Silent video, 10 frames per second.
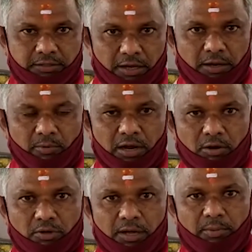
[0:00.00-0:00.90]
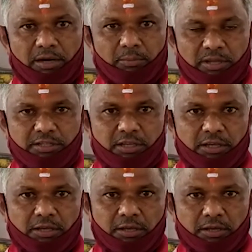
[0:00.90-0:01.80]
సంఘం కాకుండా మరి బీసీ
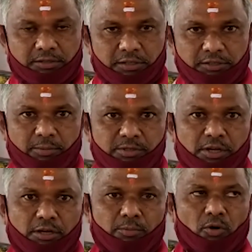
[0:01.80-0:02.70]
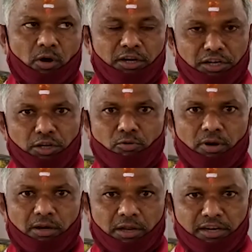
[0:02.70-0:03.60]
సంక్షేమ సంఘంలో అన్ని
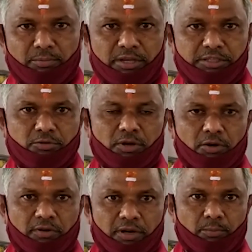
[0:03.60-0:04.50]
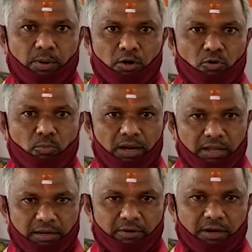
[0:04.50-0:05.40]
కులాలు అన్ని బీసీ కులాలు బడుగు
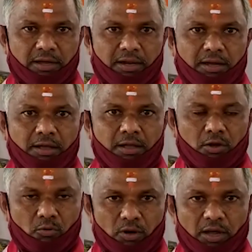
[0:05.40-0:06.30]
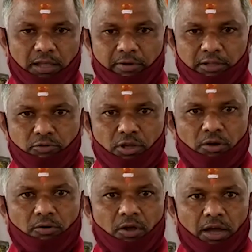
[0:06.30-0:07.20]
బలహీన వర్గాల కులాలు
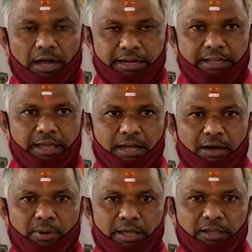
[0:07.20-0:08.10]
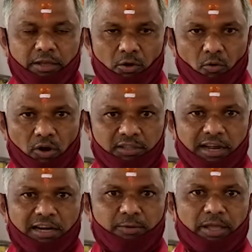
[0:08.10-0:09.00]
ఏమైతున్నాయో అన్ని ఏకమై ఒక
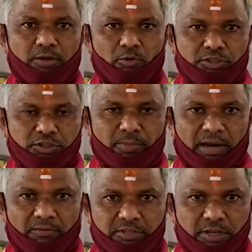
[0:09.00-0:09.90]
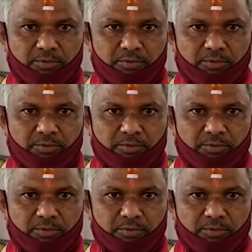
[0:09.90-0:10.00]
తాటిపైకి వచ్చి మన విజయం